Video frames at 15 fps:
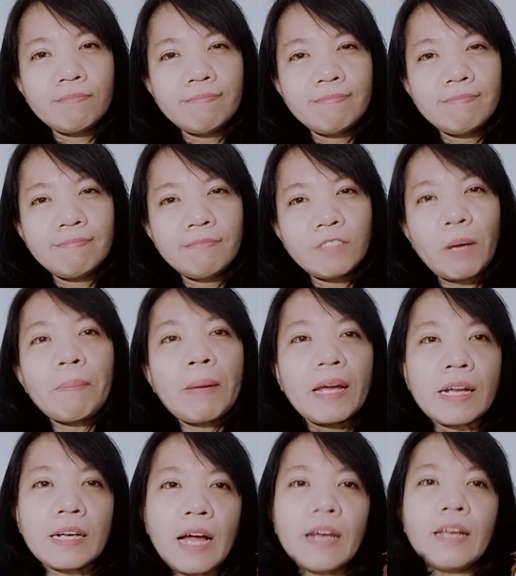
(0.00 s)
sampaikan
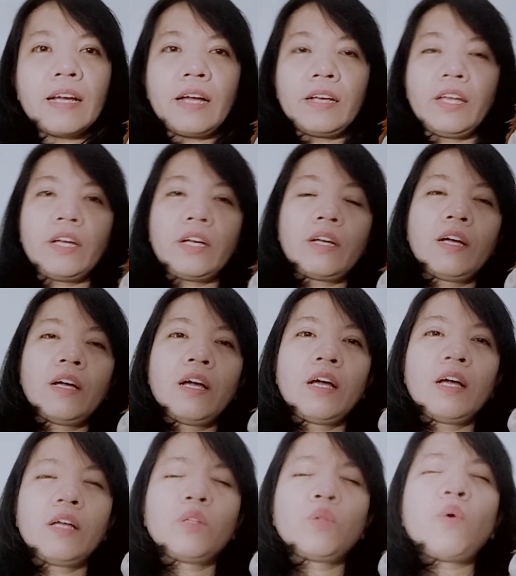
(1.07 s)
ke adik-adik,
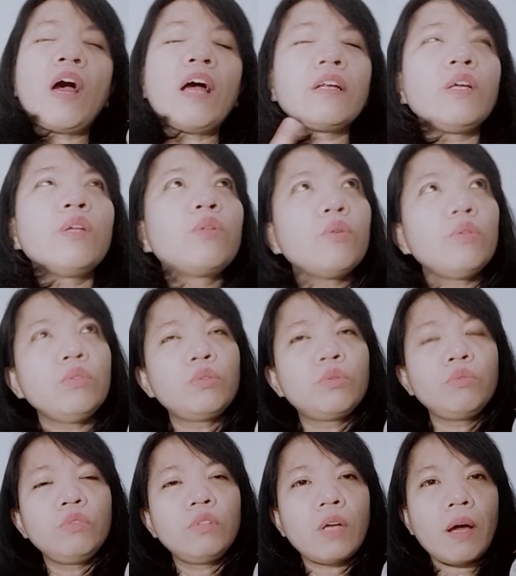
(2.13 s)
Tuhan itu
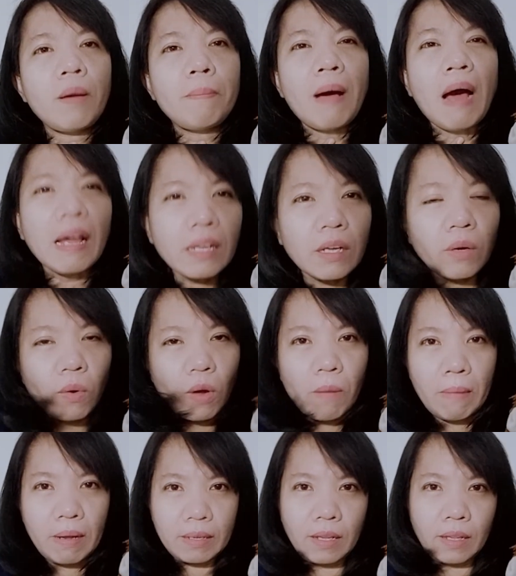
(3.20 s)
sudah baik loh
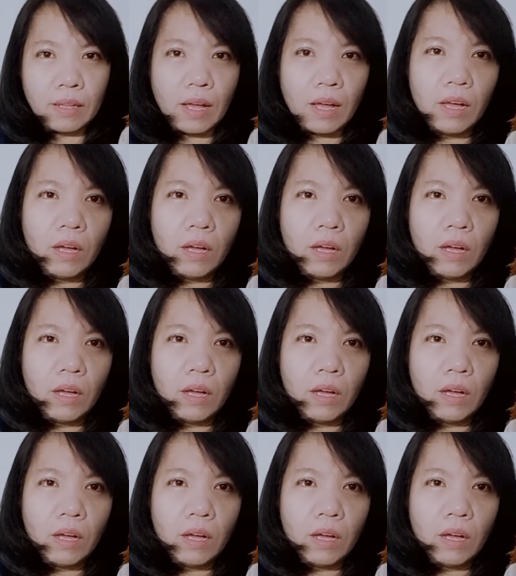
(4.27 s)
sama kita.